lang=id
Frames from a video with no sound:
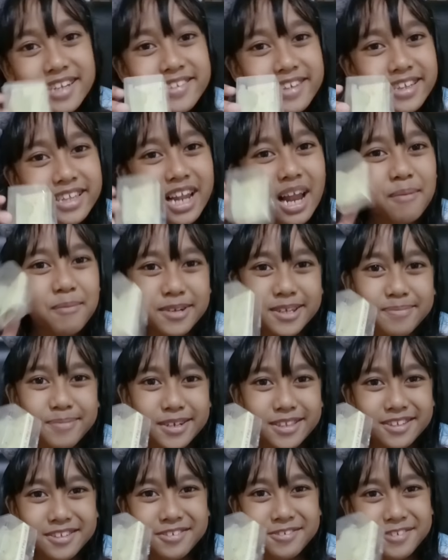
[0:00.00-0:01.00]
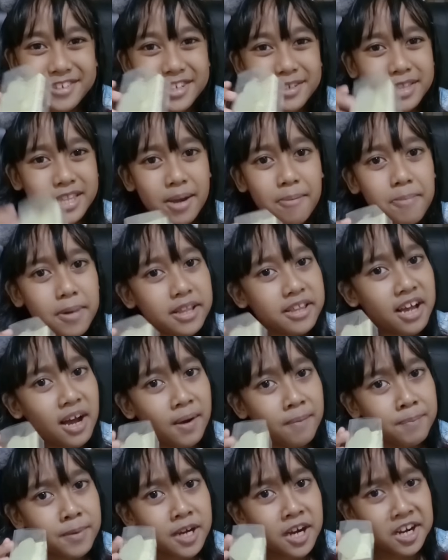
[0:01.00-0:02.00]
next adalah Money Money Squish Tempered
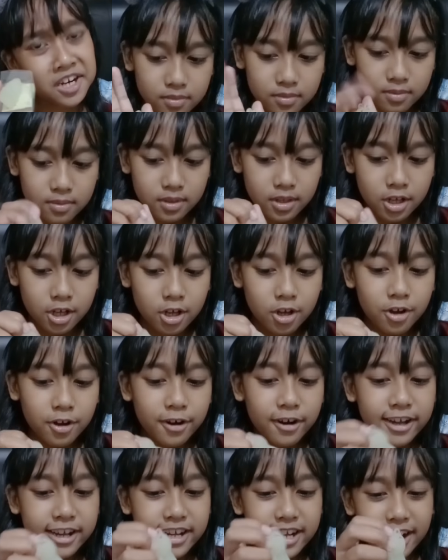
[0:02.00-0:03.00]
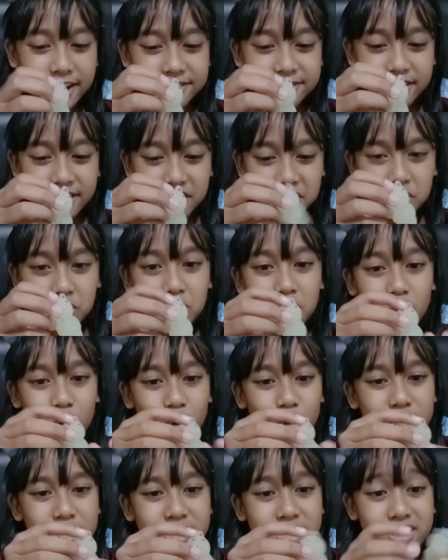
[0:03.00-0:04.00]
HP Bye guys, ini tuh
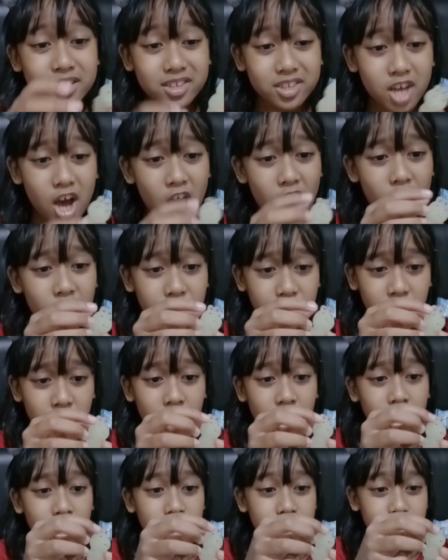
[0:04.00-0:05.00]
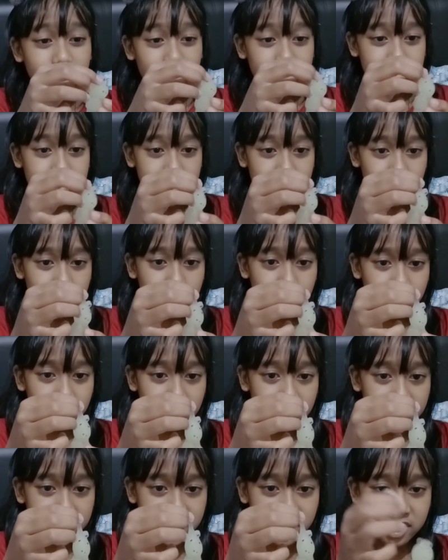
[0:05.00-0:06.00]
glow in the dark dan ini tuh
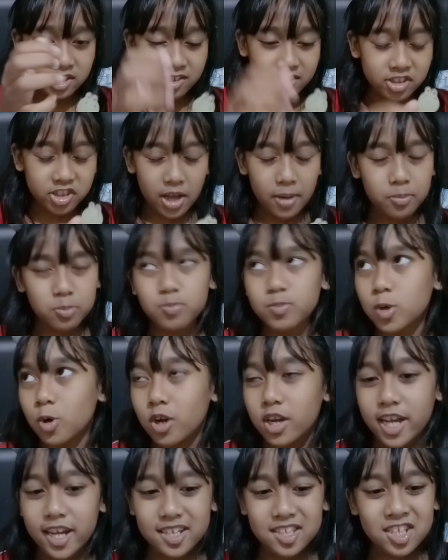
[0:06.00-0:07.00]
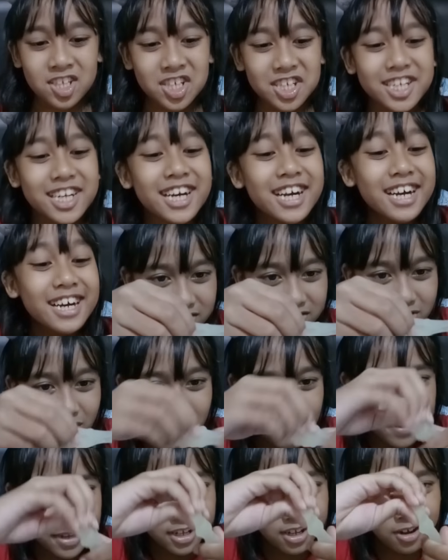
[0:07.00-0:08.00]
let's up koleksi guys.
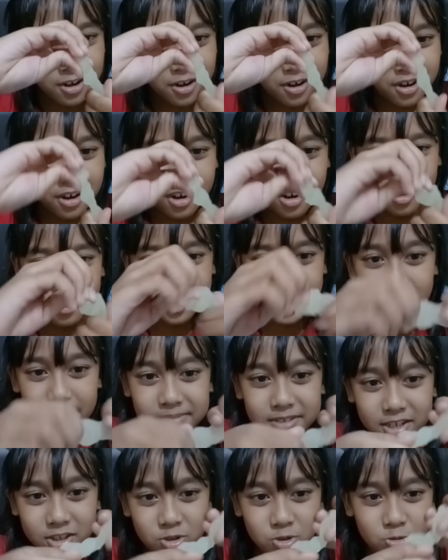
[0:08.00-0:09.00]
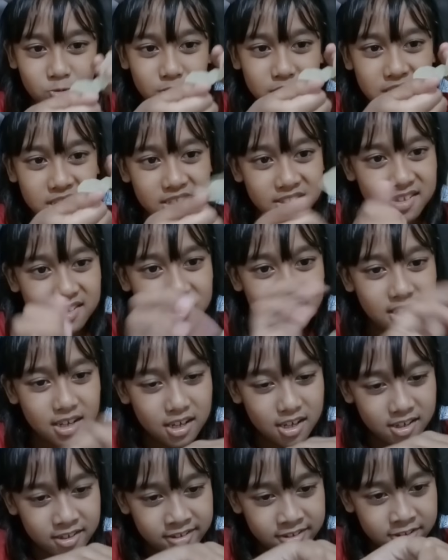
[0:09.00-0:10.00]
Oh my gosh, kamu bisa twist,
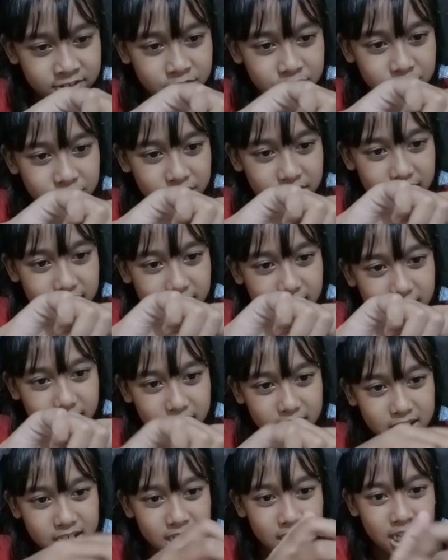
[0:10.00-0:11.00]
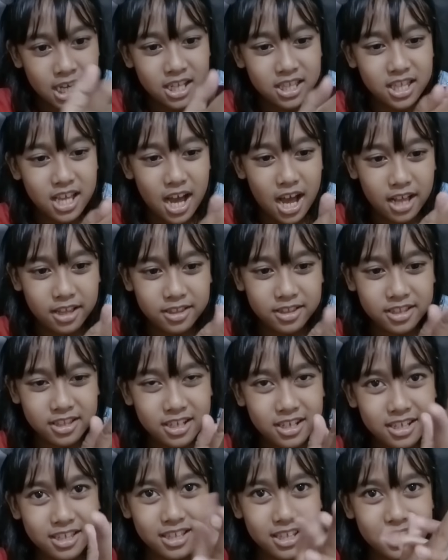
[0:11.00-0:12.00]
stretch
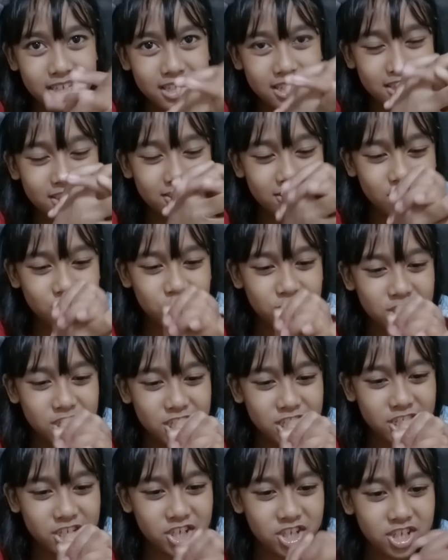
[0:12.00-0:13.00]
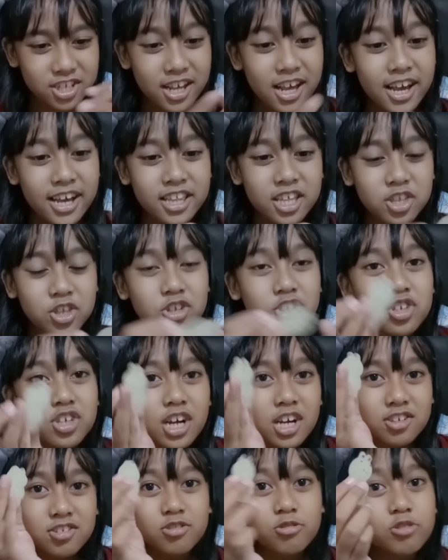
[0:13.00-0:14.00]
dan ini di squish. Itu
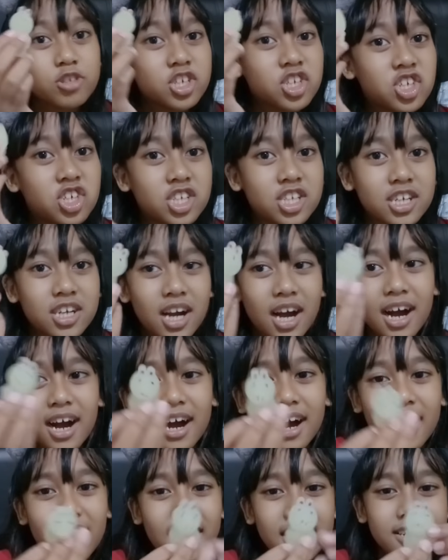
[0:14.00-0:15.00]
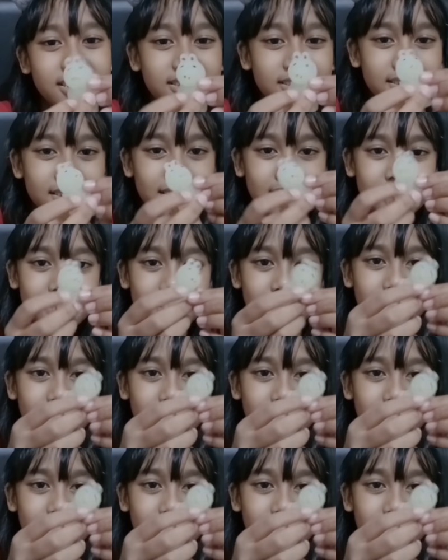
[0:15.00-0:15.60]
juga squishy guys.